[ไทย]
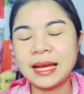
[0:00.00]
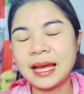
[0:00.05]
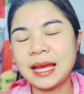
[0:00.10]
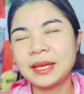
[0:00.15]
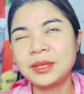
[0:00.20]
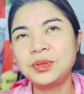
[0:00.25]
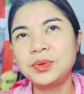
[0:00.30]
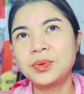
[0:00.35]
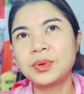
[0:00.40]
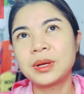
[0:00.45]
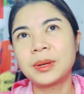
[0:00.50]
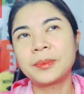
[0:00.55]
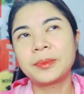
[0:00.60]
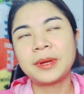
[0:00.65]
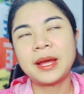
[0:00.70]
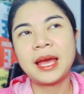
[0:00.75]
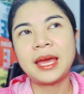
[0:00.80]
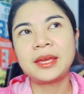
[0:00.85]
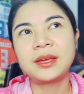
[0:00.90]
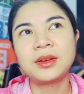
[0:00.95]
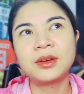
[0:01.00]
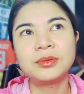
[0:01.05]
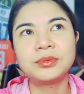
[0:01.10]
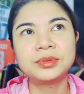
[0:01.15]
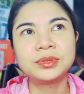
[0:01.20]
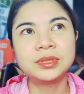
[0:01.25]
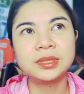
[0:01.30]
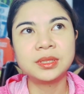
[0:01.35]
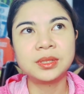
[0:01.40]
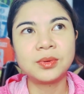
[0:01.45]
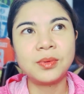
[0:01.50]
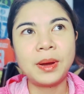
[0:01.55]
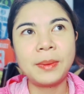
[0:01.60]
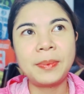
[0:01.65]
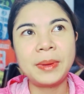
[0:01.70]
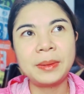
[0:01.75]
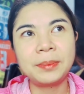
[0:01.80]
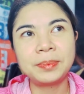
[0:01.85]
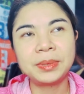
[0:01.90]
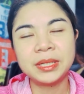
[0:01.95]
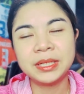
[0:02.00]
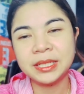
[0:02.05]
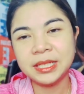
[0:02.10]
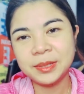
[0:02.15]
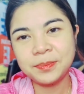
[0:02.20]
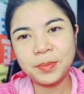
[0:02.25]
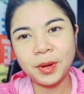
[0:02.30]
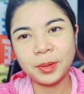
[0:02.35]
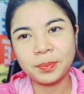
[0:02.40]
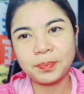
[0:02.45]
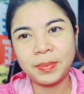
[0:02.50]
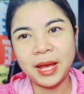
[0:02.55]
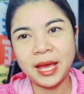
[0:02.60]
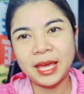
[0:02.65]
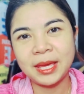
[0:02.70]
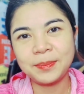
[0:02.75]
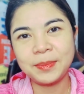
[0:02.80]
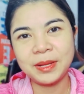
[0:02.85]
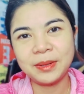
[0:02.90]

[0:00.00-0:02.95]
นะคะอยู่กับใครก็รู้สึกว่าเป็นพื้นที่ปลอดภัย